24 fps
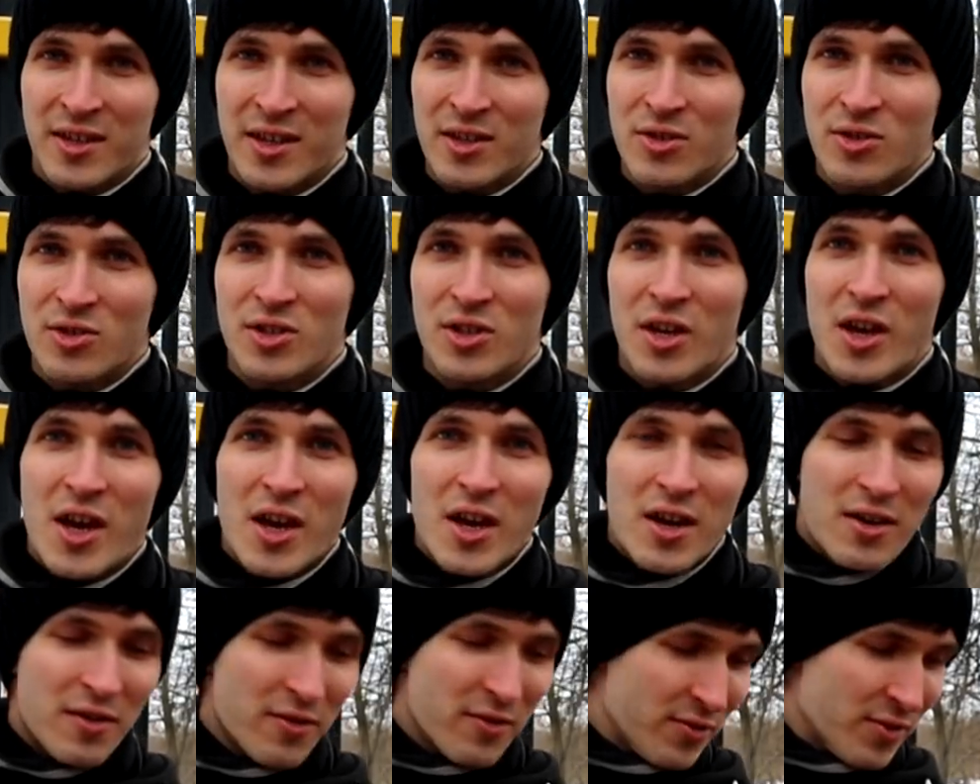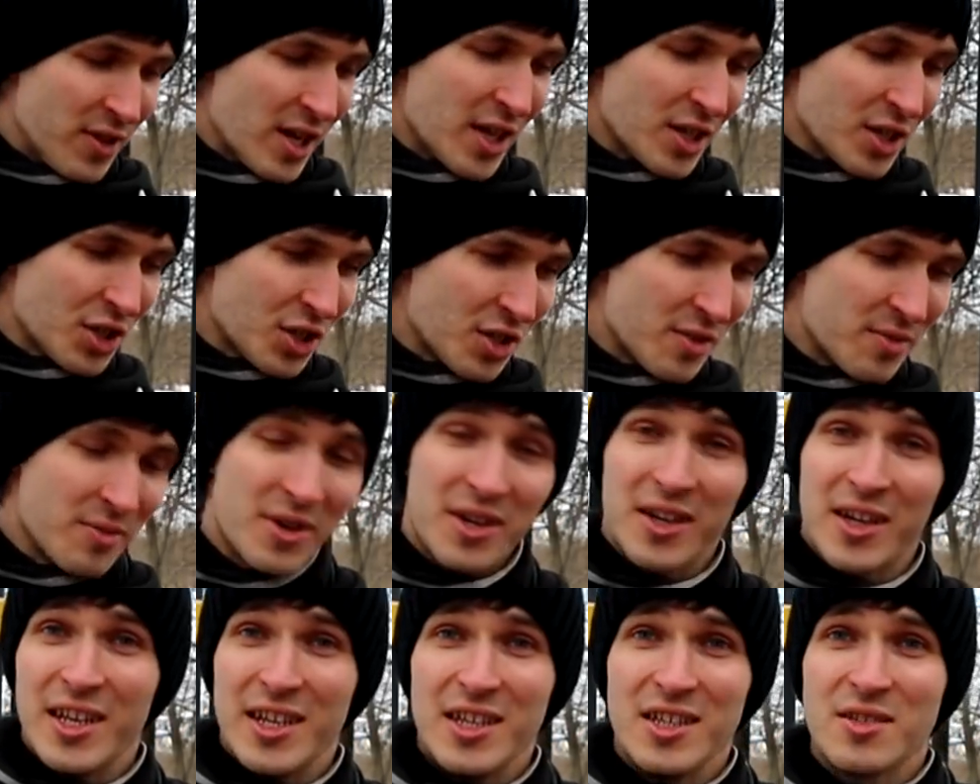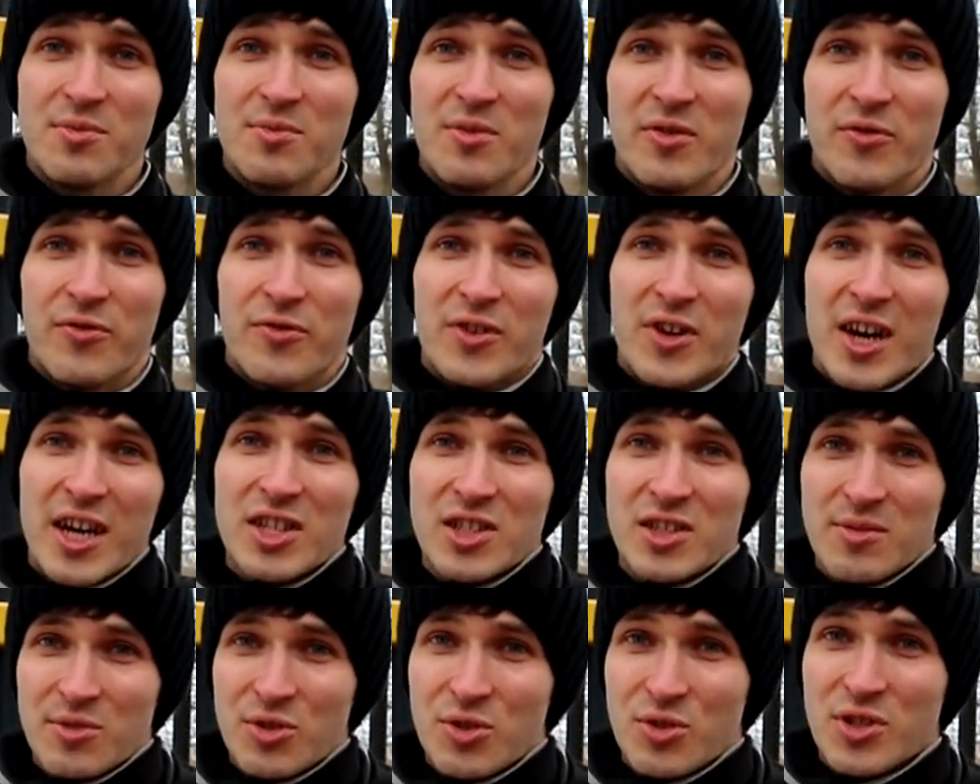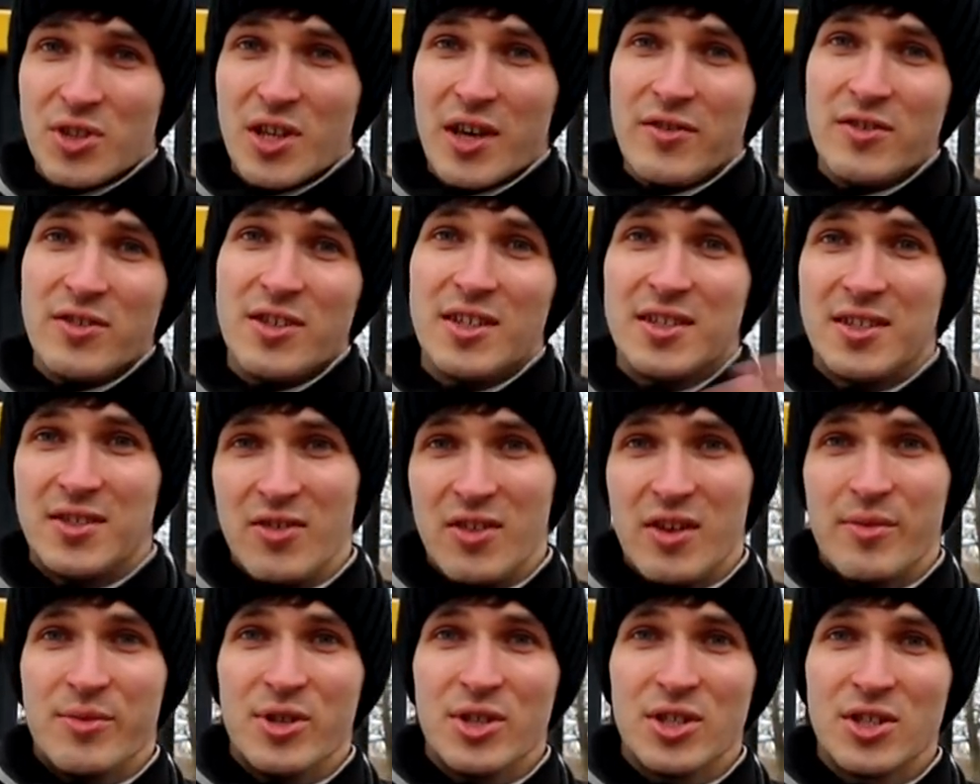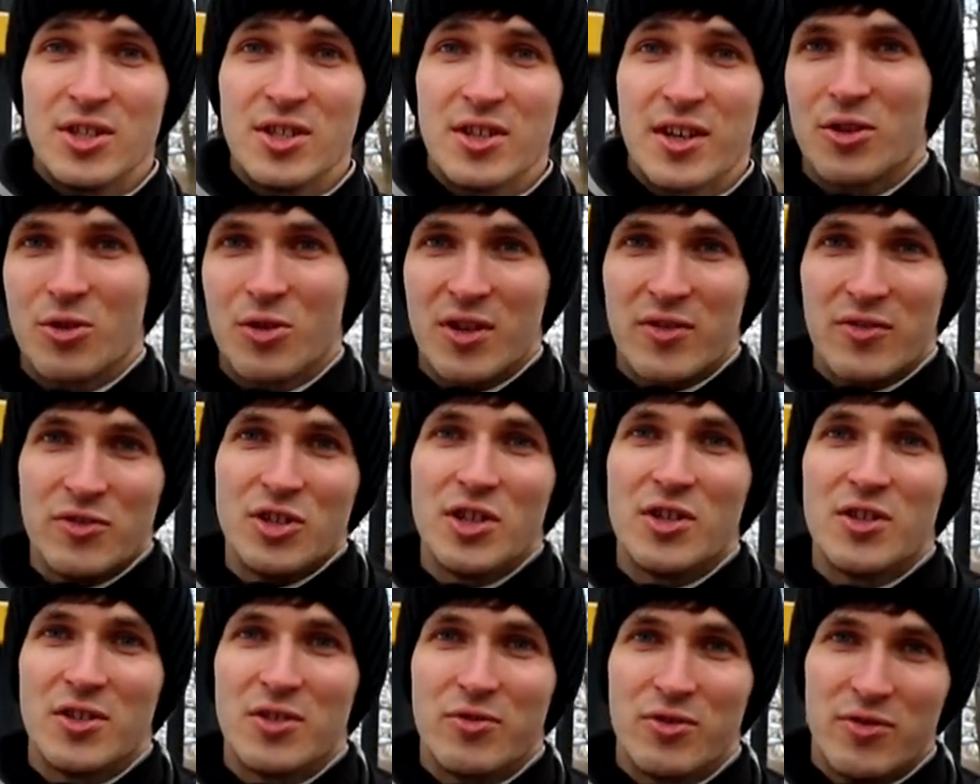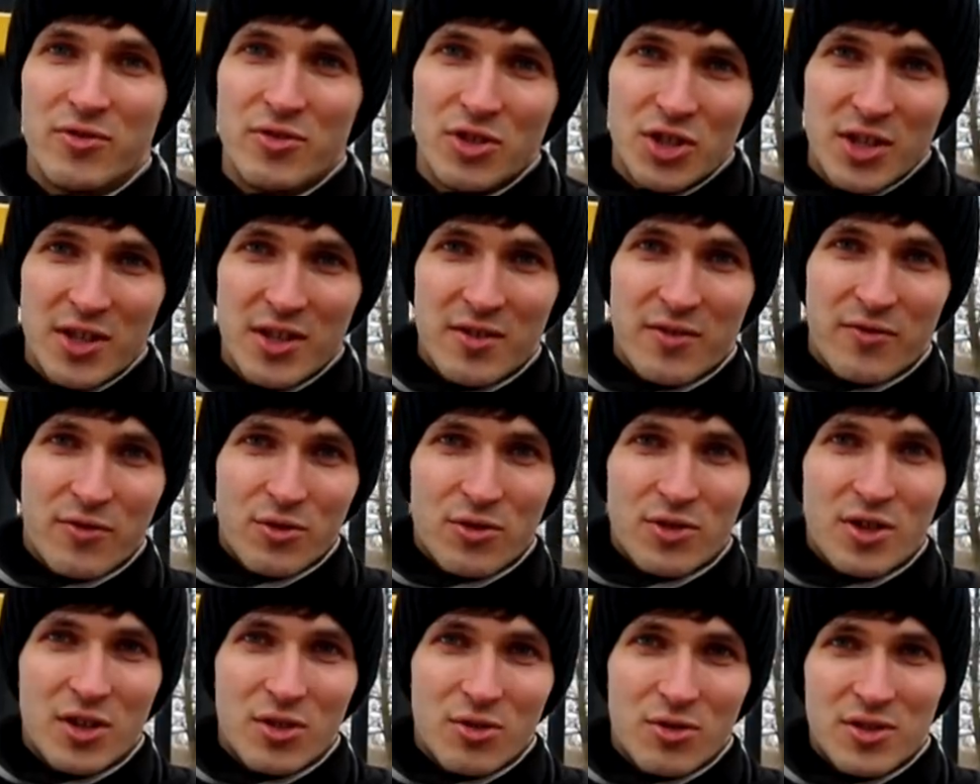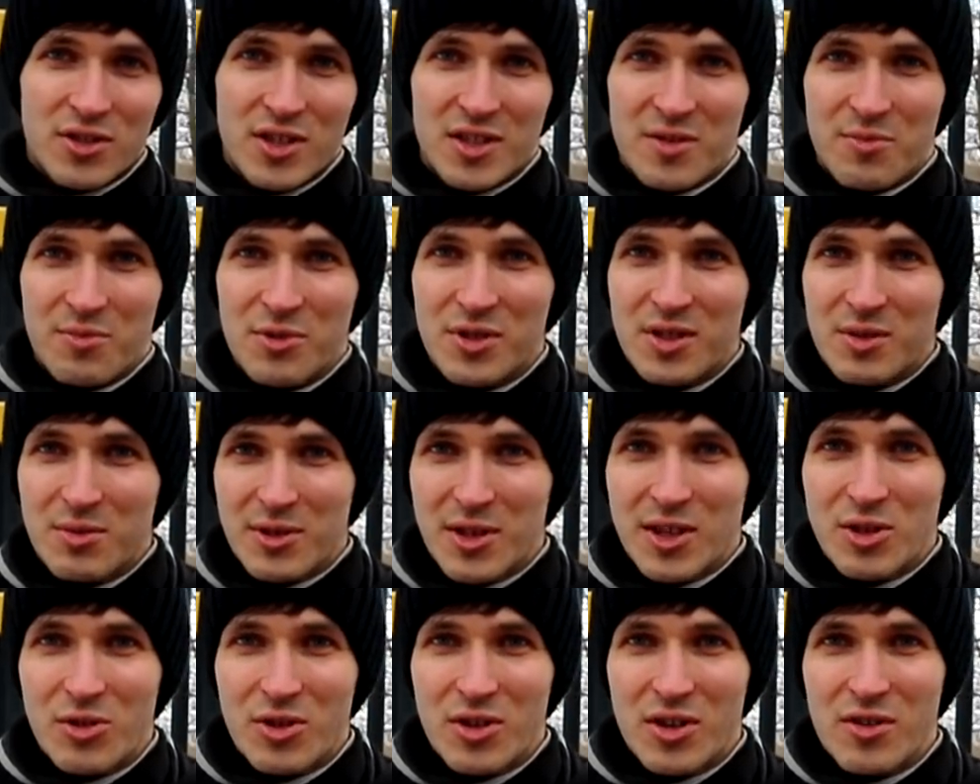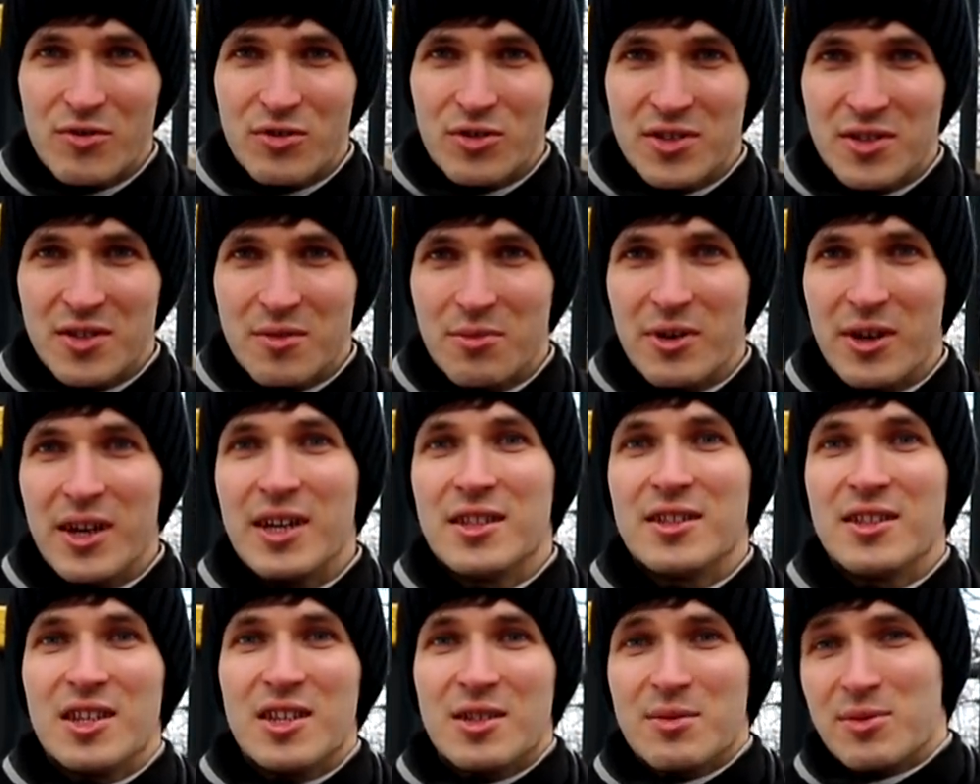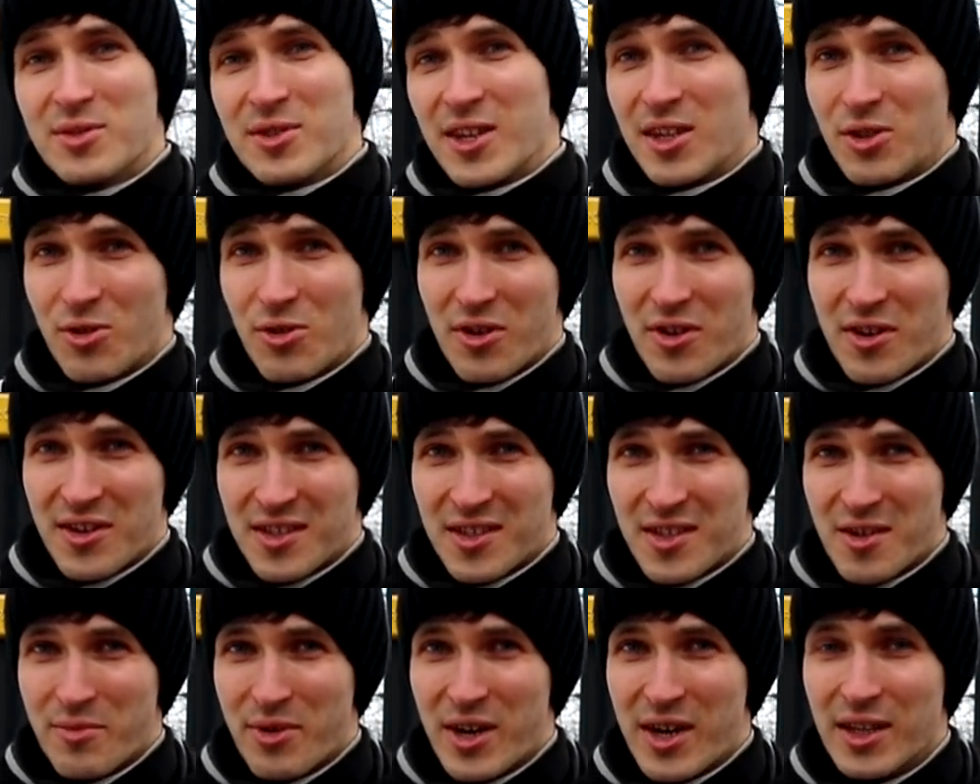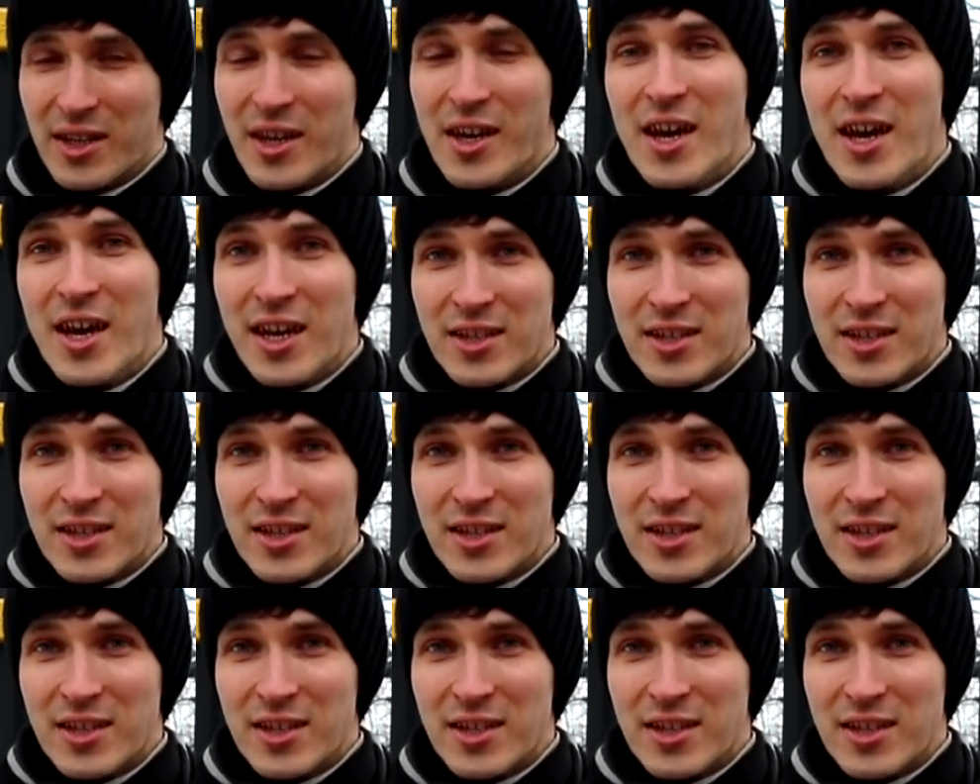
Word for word: Да? То есть в нашем организме, в каждом суставе есть две мышцы, которые отвечают за его движение. В руке то есть есть бицепс, который его сгибает, трицепс, который разгибает.